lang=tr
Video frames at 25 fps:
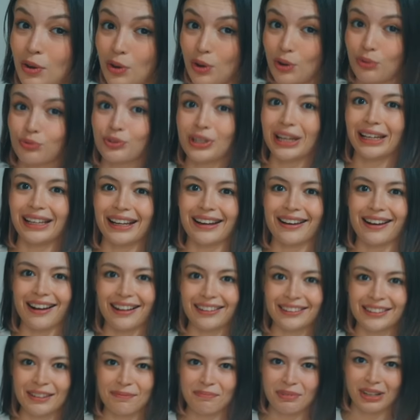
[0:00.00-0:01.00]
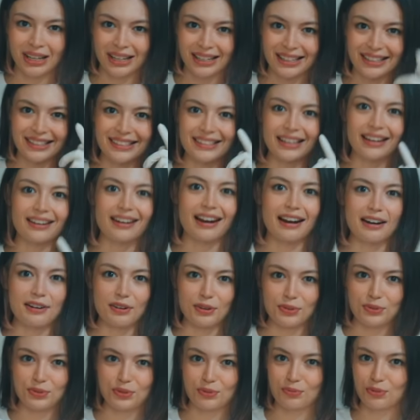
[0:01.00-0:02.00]
öfkeyle kalkıp
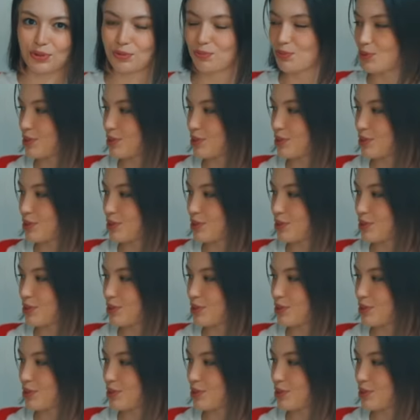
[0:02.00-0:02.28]
zararla oturmuş